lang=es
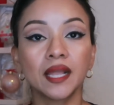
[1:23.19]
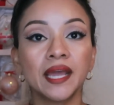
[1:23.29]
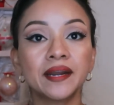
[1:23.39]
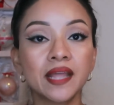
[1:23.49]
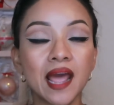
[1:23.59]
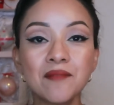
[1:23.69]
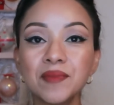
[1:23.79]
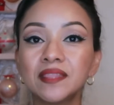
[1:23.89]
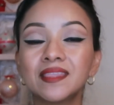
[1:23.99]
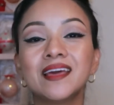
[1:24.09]
que
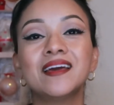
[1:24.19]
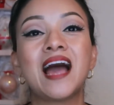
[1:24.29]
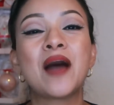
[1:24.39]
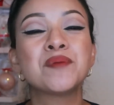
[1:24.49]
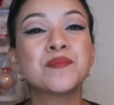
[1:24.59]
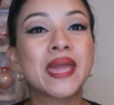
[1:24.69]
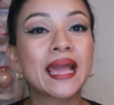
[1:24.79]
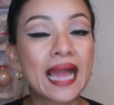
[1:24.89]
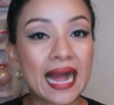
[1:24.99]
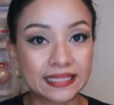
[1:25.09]
realmente a mí me
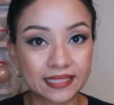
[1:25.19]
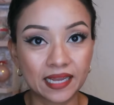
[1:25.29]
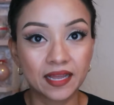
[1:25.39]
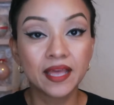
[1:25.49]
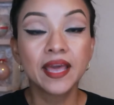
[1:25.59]
encanta.